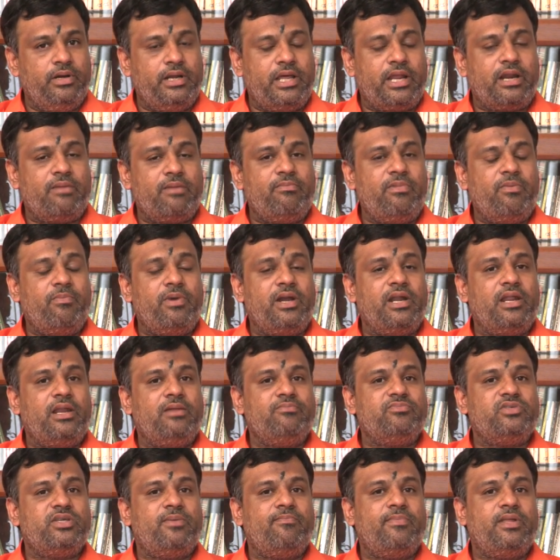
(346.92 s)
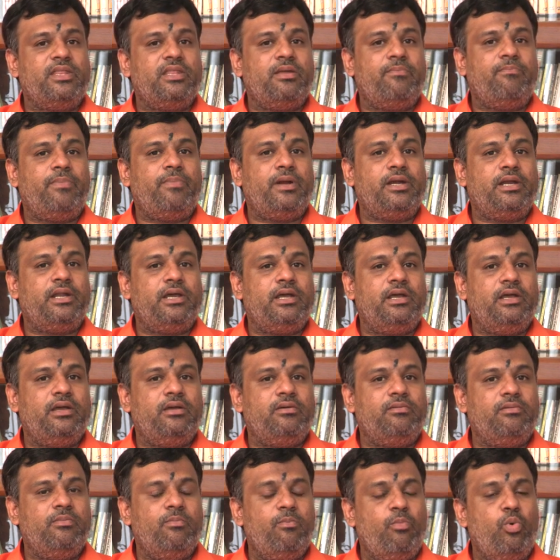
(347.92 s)
நரம்பு மண்டலம் சம்பந்தப்பட்ட
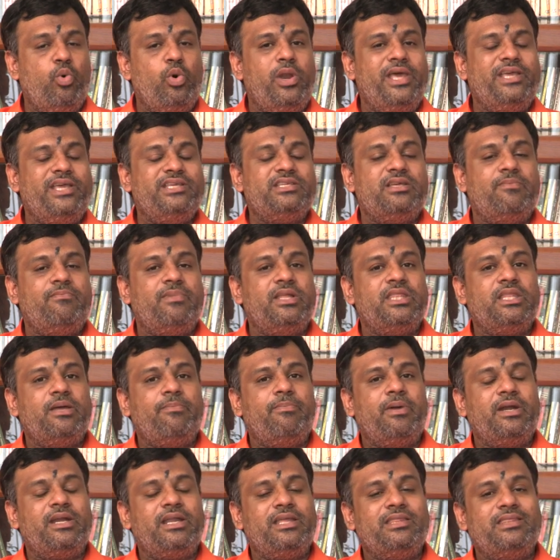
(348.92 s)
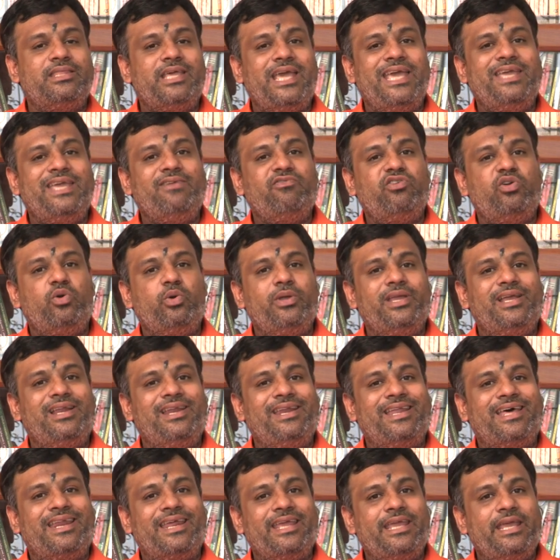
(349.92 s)
மூளை சம்பந்தப்பட்ட தேய்வு
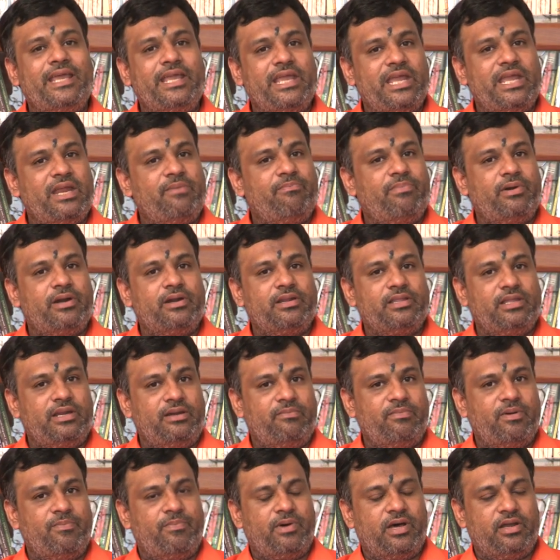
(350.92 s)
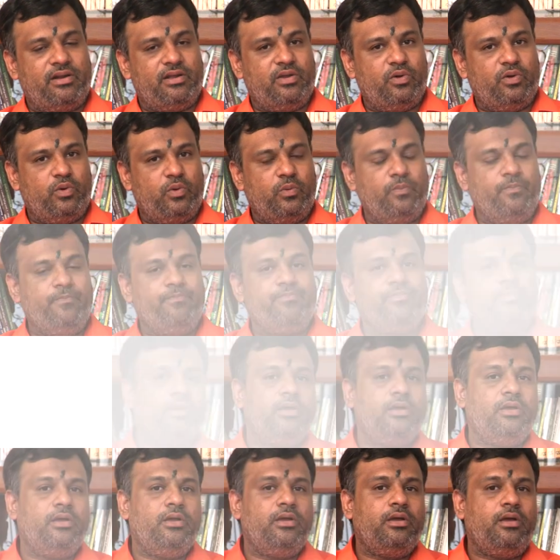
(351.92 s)
நோய்கள் நிறைய ஏற்படுறதை நம்ம பார்க்குறோம்
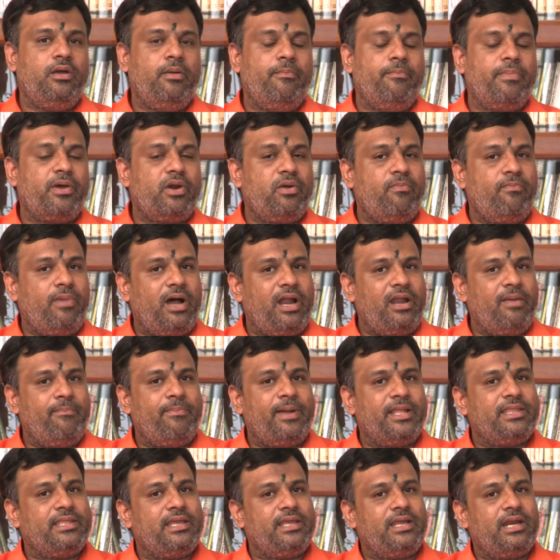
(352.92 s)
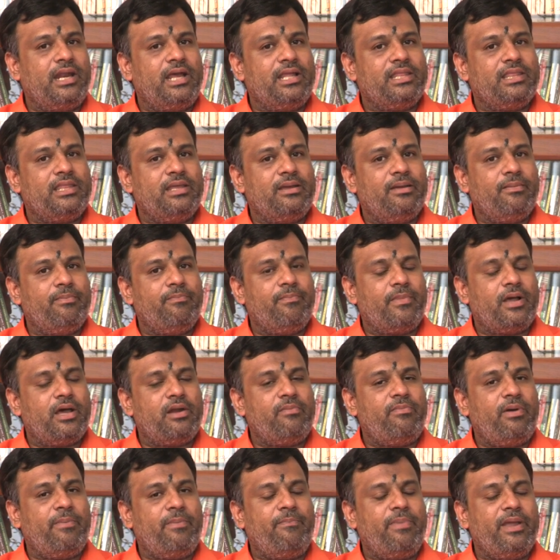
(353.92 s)
பெரும்பாலும் பார்த்திங்கன்னா அந்த
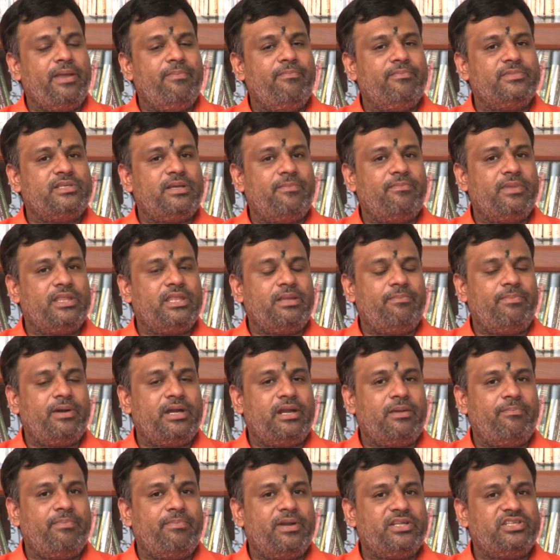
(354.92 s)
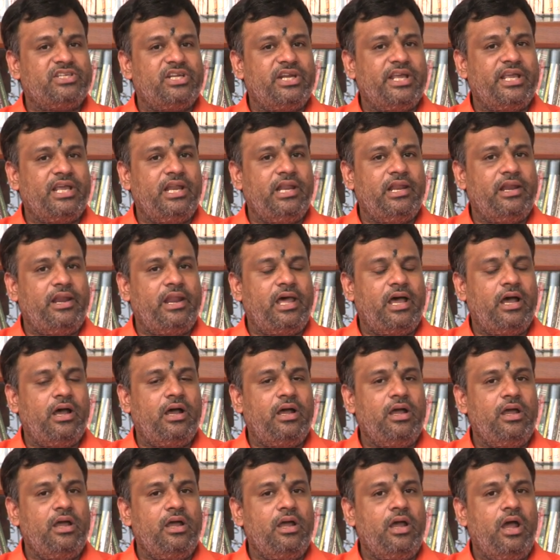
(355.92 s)
கர்ப்பப்பை சம்பந்தப்பட்ட பிரச்சனைகள்
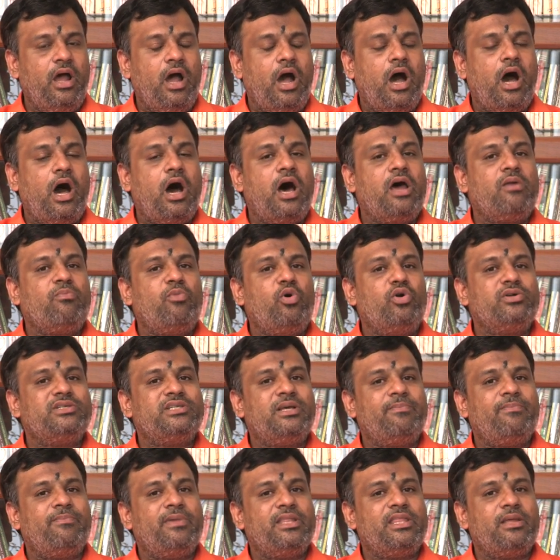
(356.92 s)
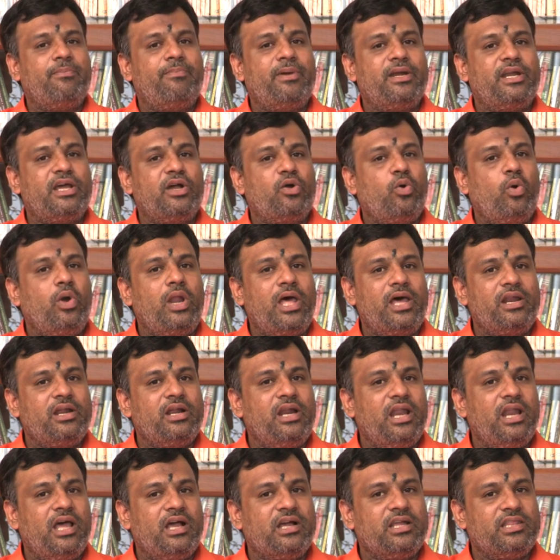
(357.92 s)
எல்லாம் ஹார்மோன் சம்பந்தப்பட்ட
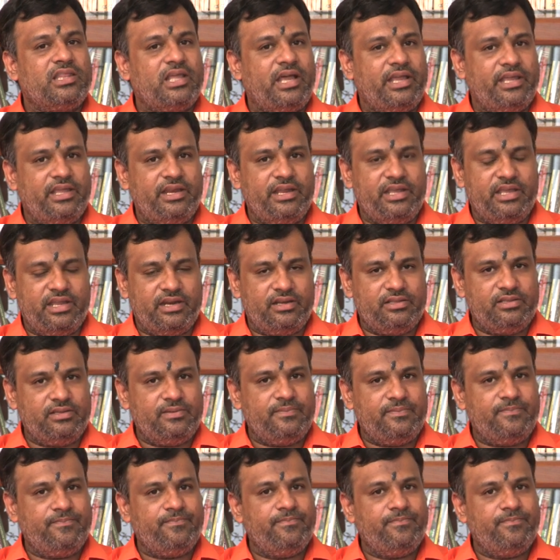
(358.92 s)
கோளாறுகளாகத்தான் இருக்கிறது